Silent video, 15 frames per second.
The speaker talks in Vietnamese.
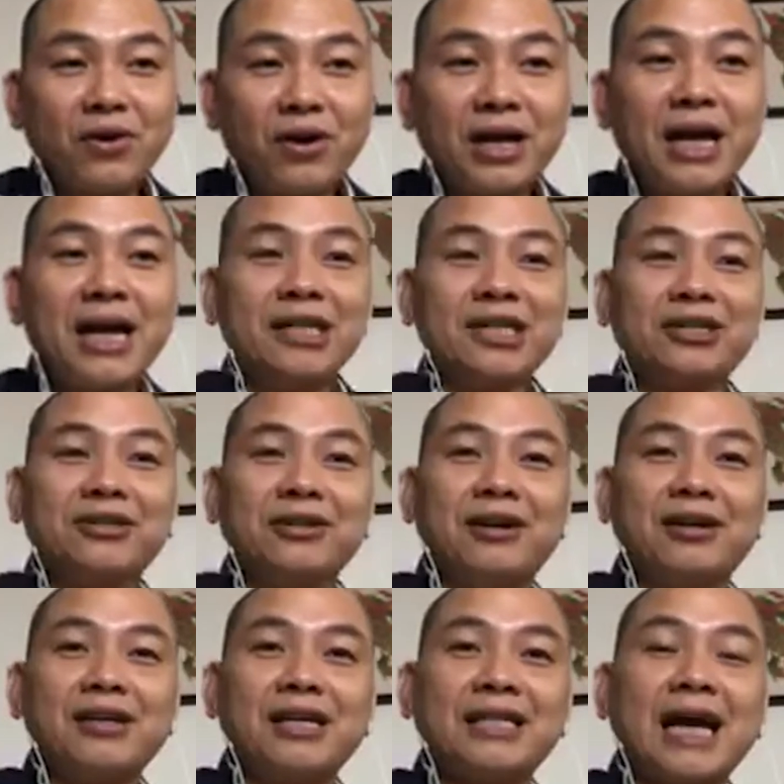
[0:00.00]
có cái hệ tư
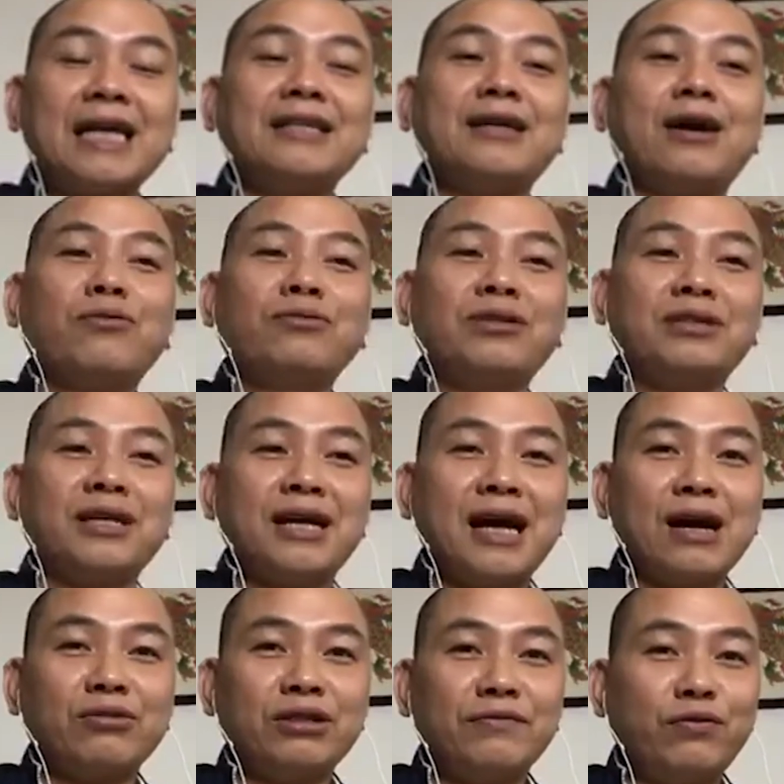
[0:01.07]
tưởng là thành công như
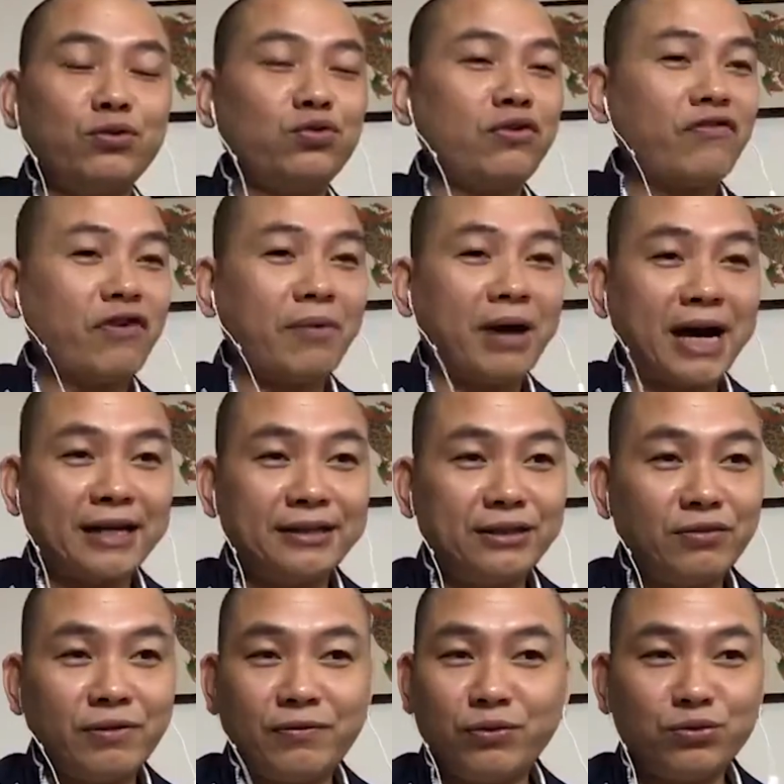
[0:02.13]
thế nào thì phụ thuộc vào bạn
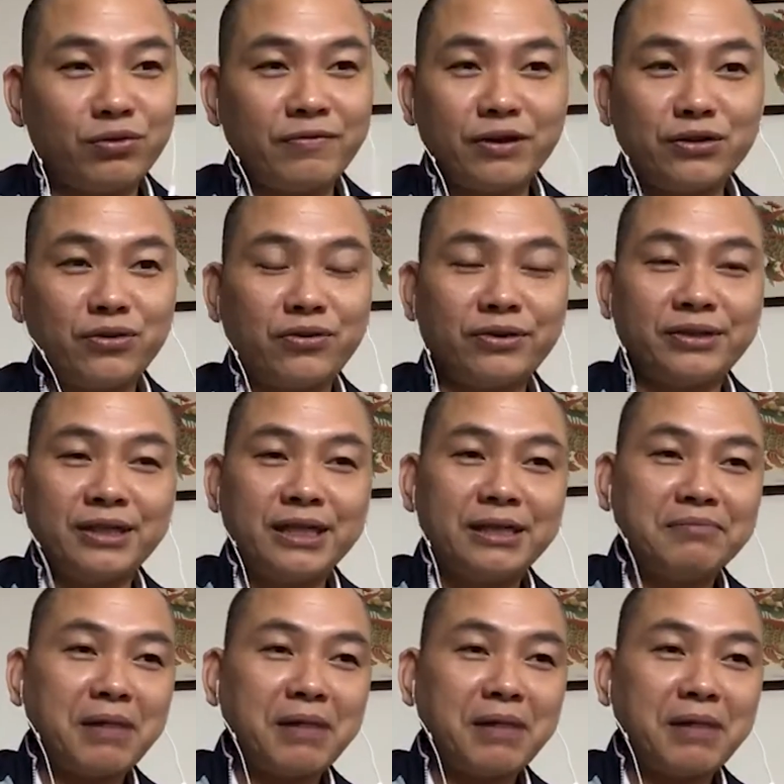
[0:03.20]
chứ không phải phụ thuộc vào tôi.